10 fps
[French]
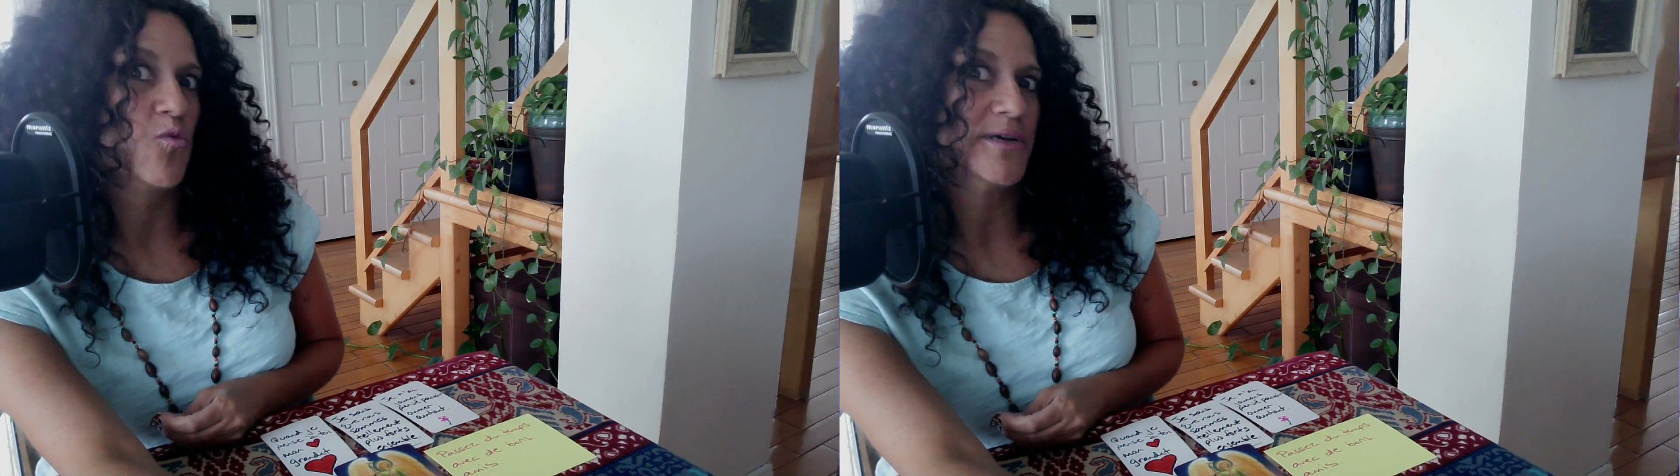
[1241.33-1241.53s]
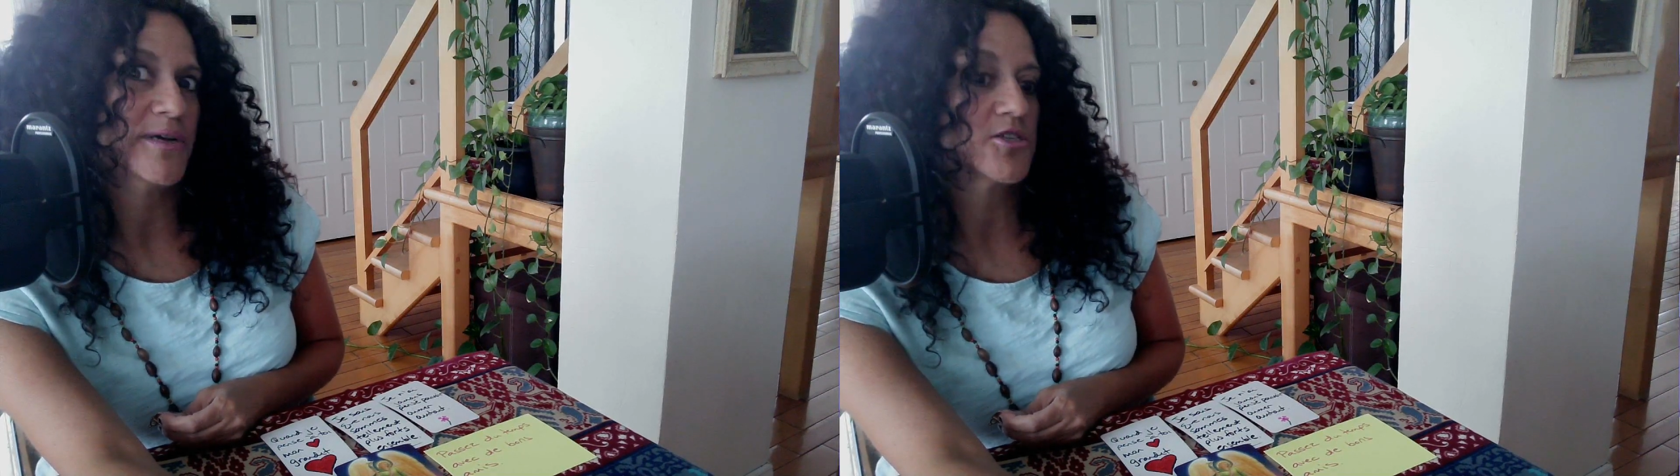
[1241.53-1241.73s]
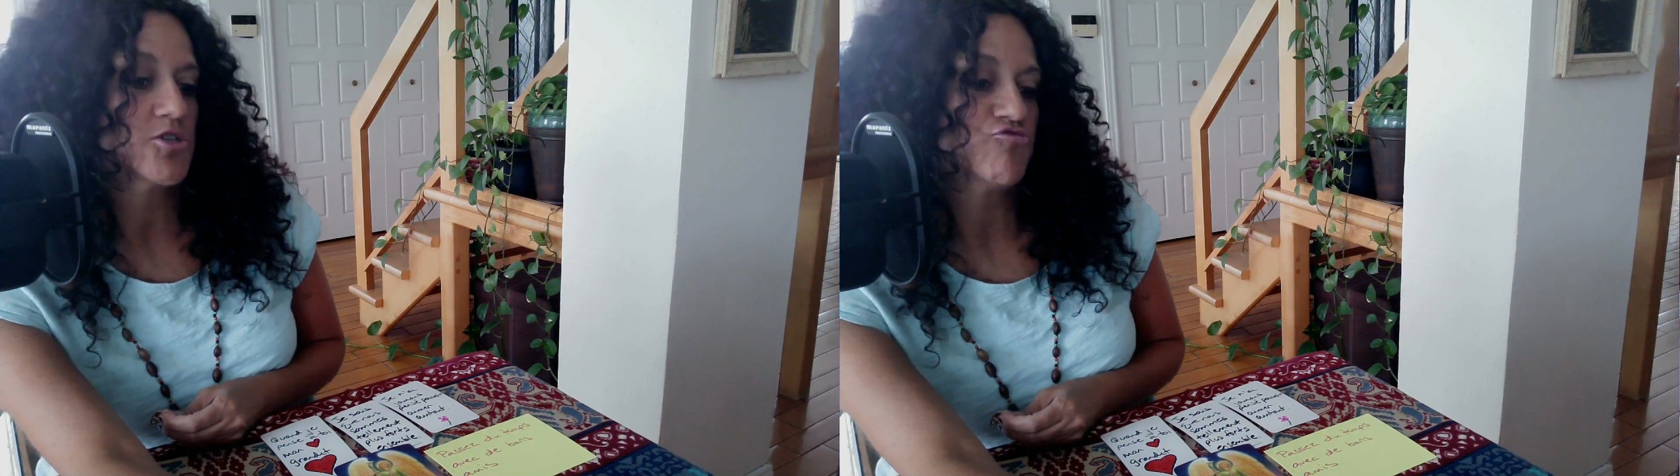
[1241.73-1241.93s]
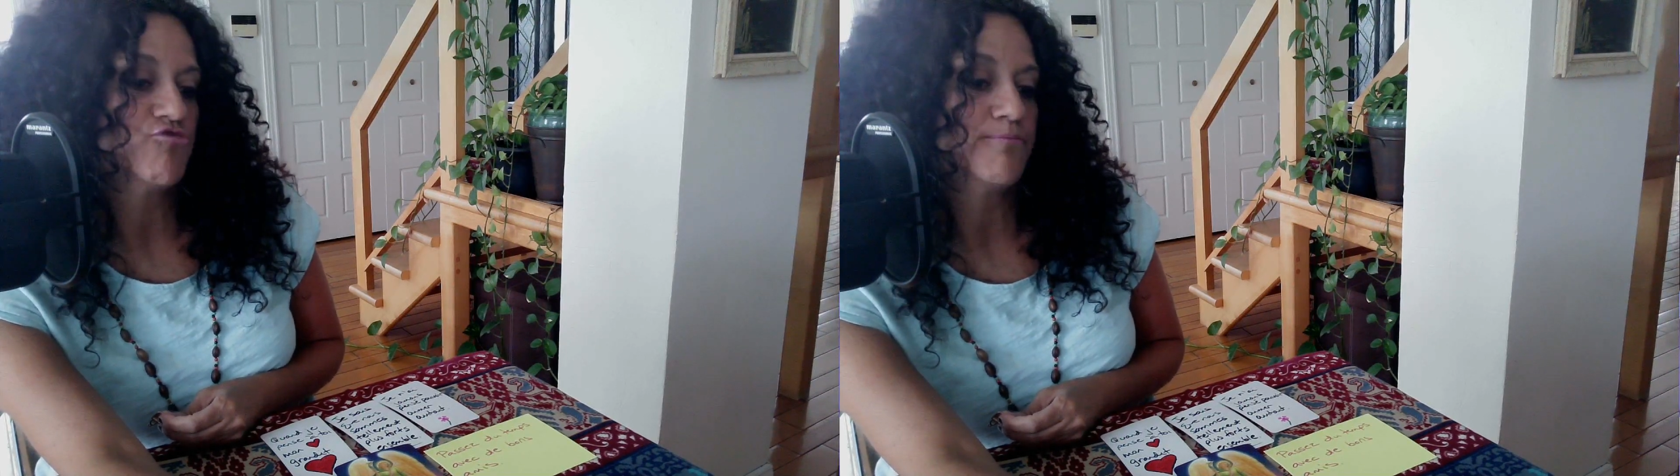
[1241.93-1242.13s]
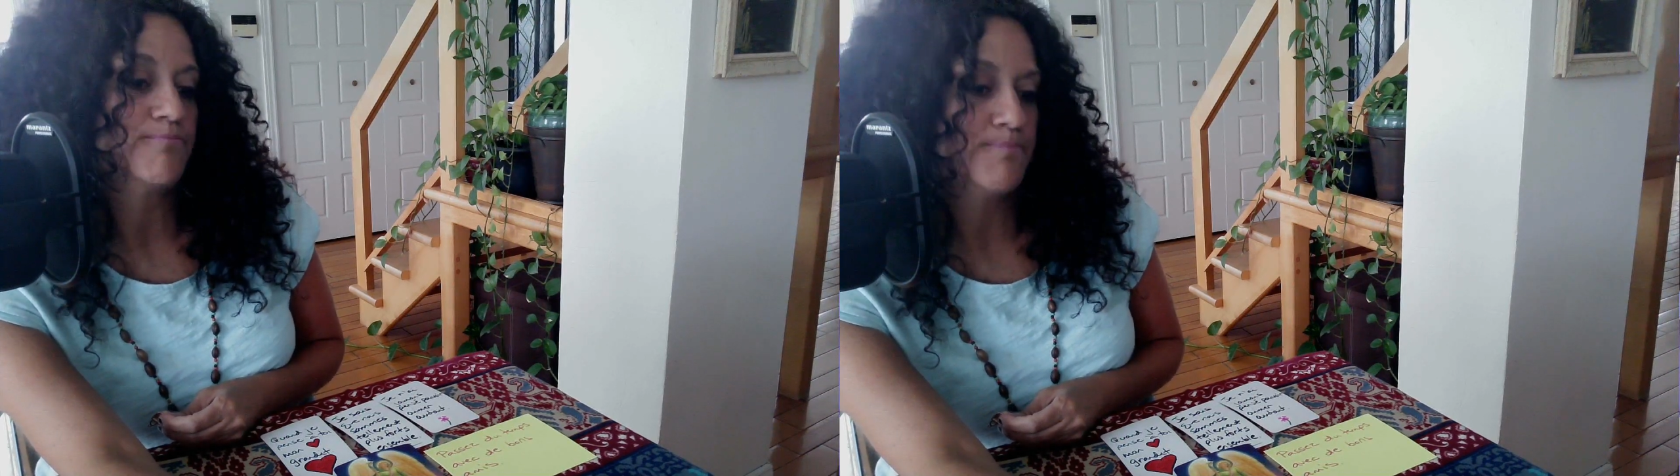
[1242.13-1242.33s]
parce que je vais
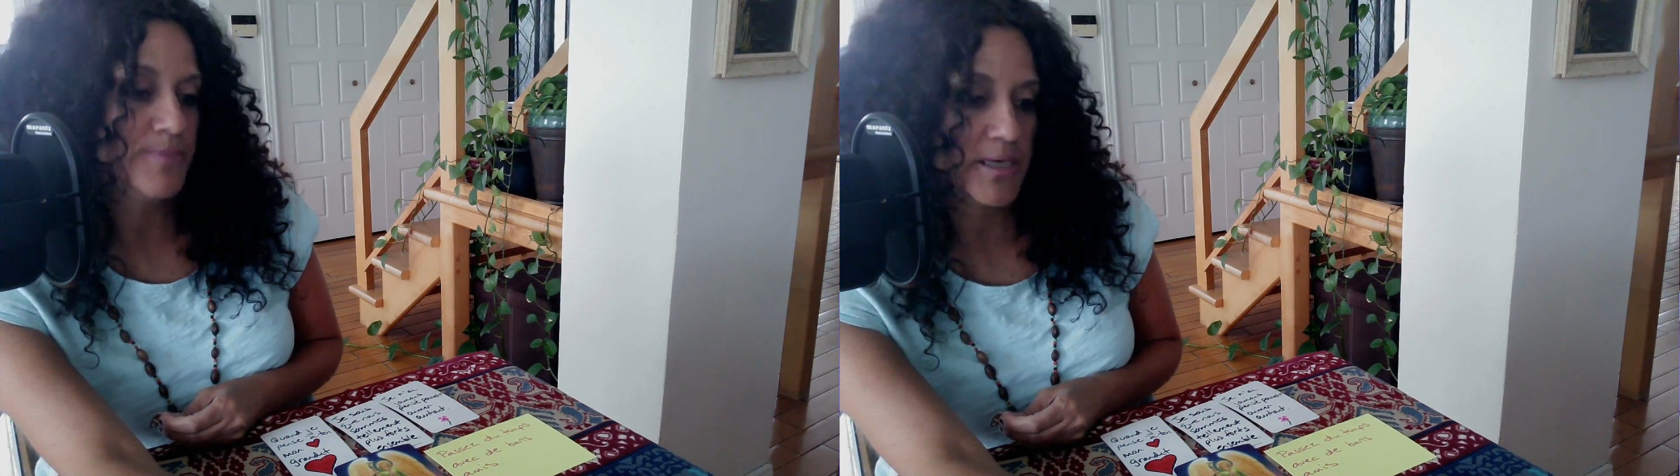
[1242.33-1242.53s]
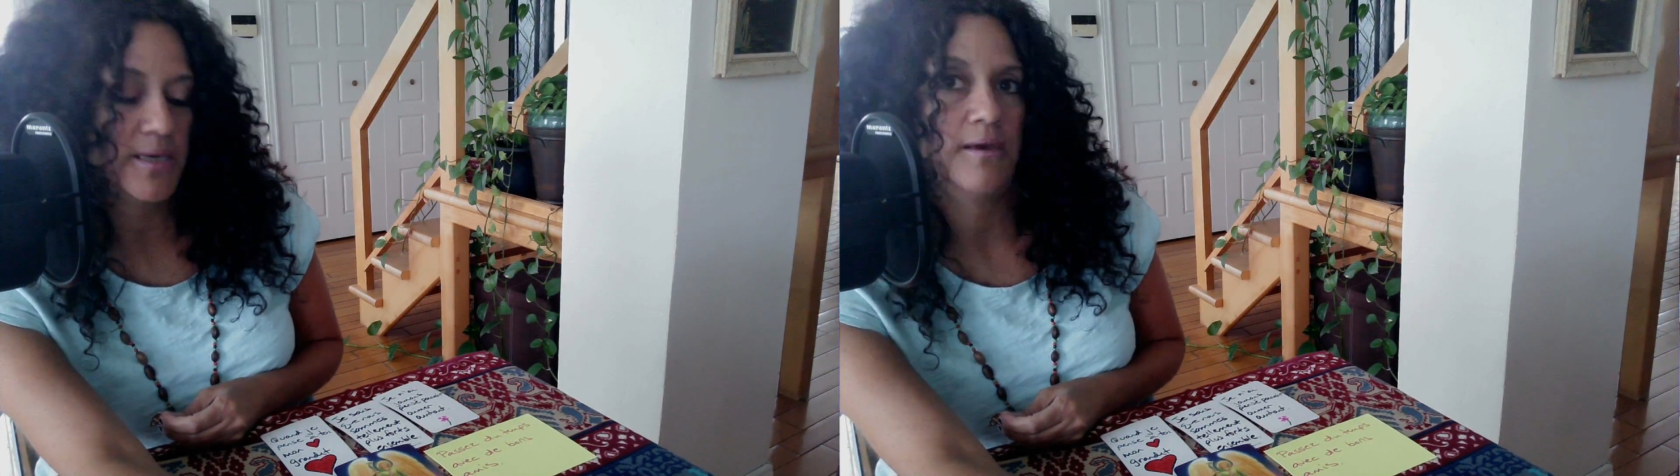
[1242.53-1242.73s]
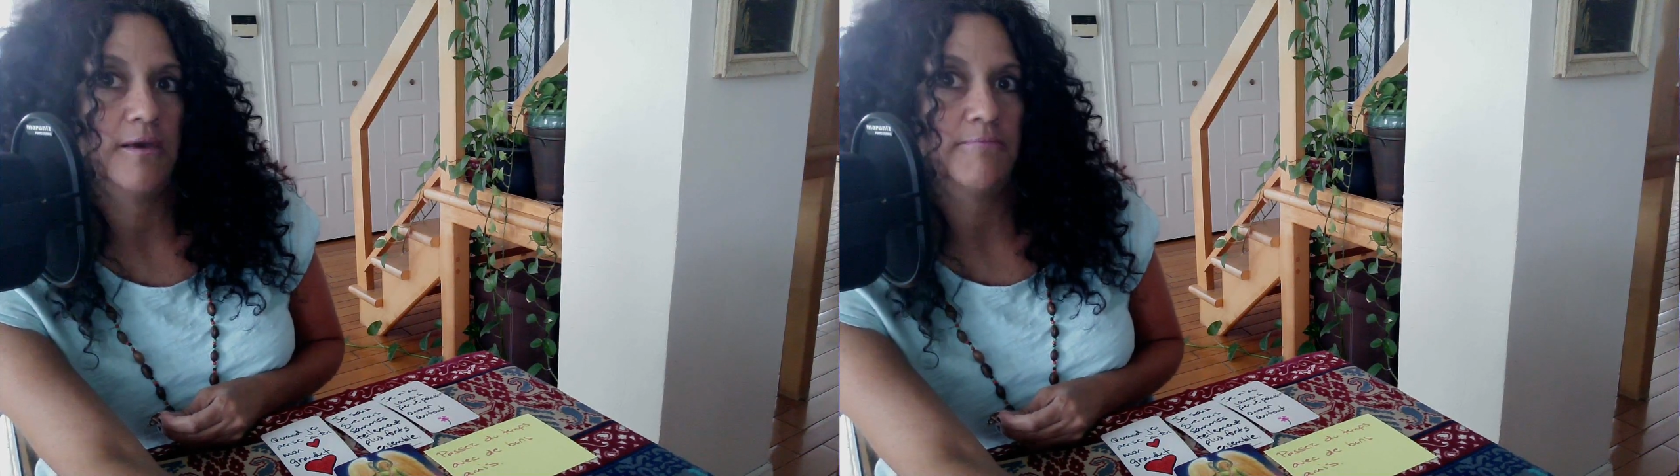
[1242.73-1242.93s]
te piquer,